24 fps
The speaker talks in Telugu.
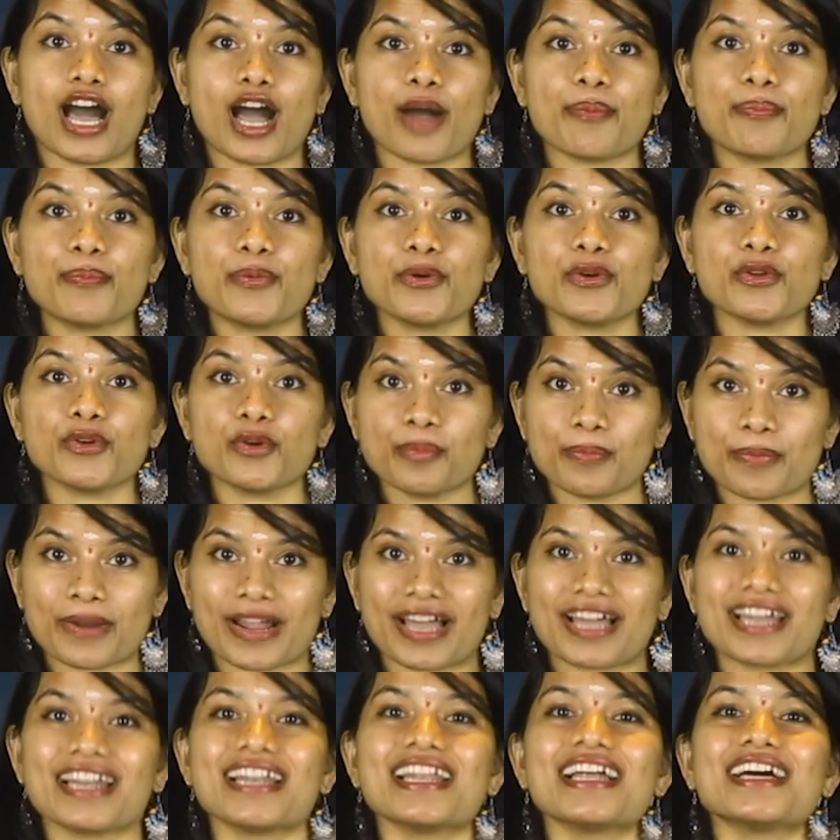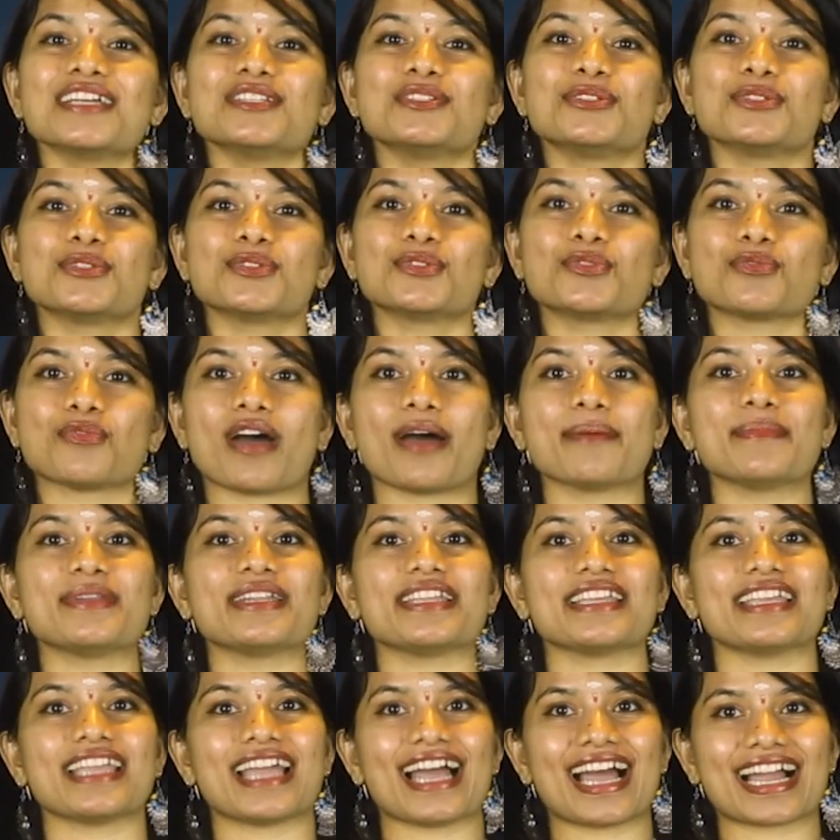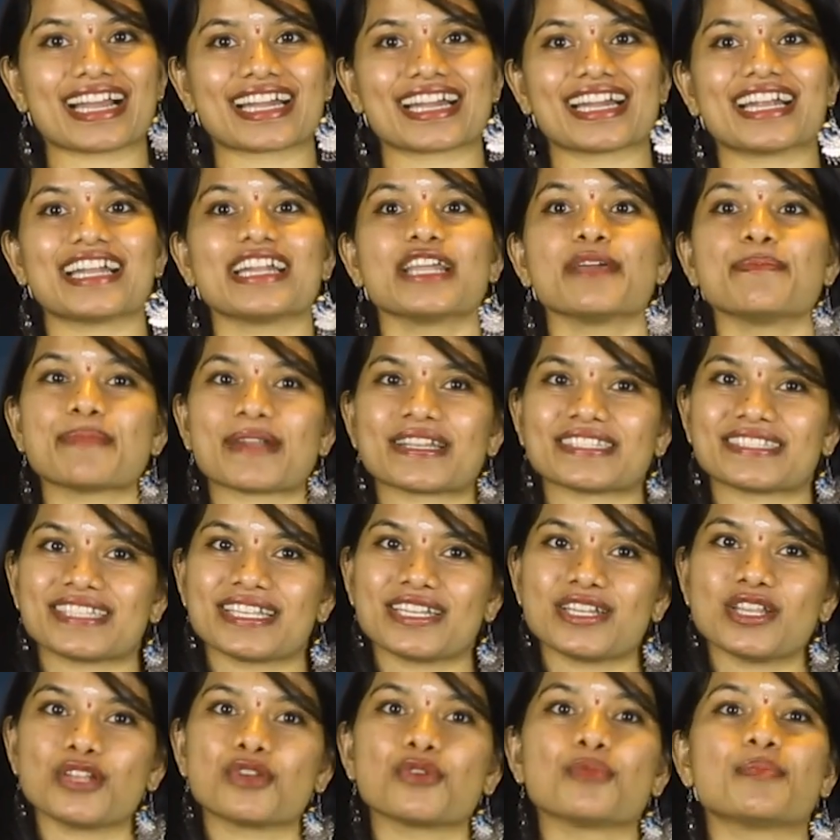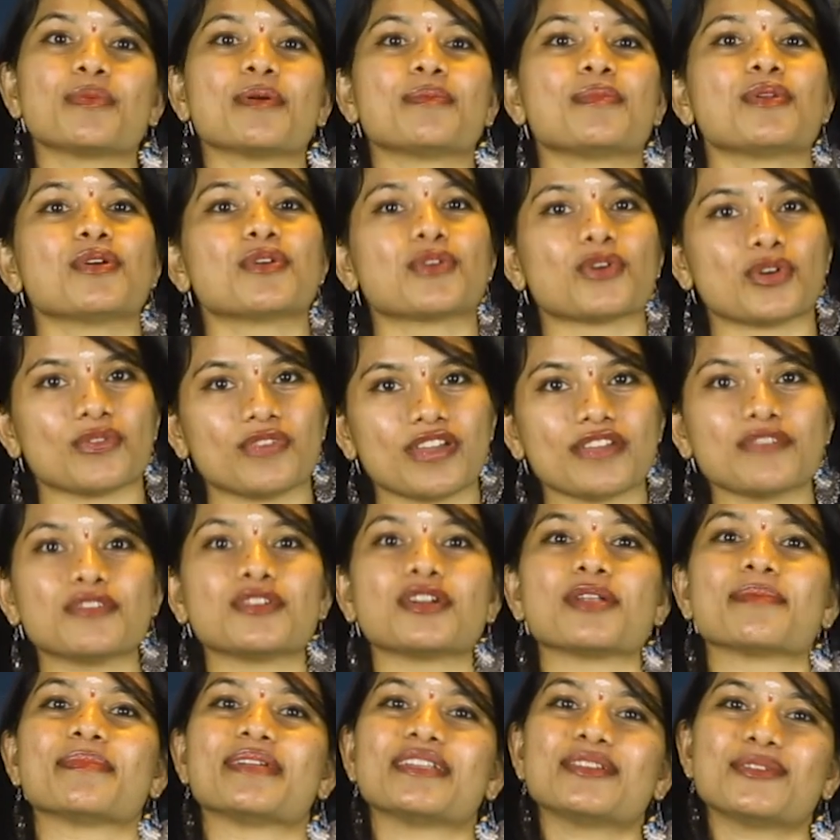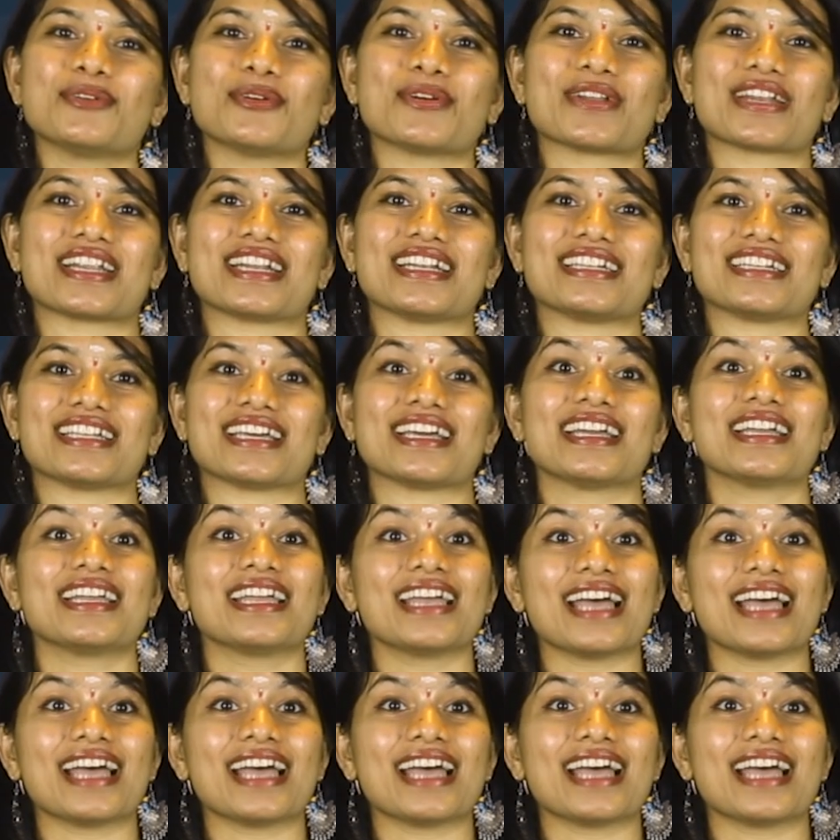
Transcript: అప్పుడు ప్రహ్లాదుడు స్వామిని అక్కడే ప్రసన్న రూపంలో కొలువై ఉండమని కోరాడట